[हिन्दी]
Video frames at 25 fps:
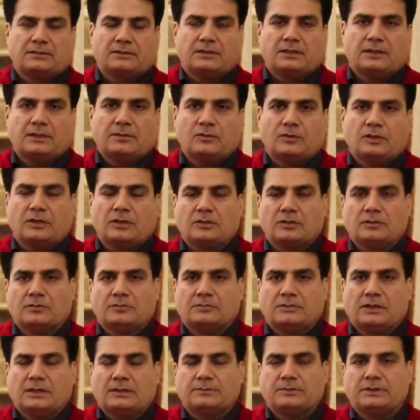
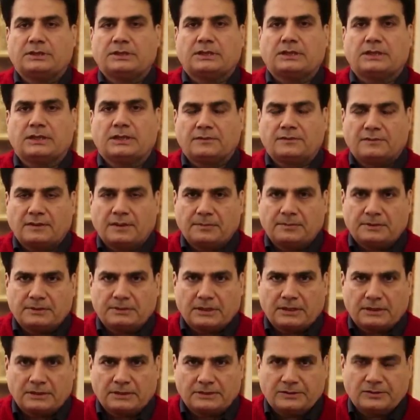अल्लाम आप देख रहे हैं साबिर
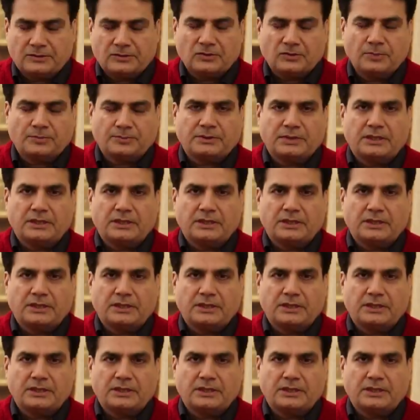शाकर यूट्यूब